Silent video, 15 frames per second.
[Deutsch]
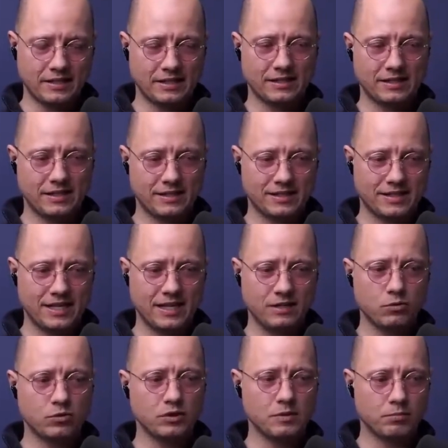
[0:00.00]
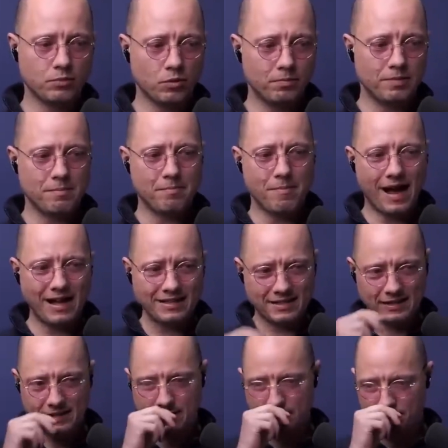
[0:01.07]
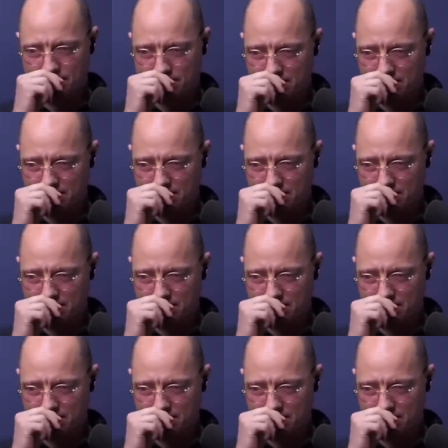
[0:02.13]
Ich sehe nur die Problematik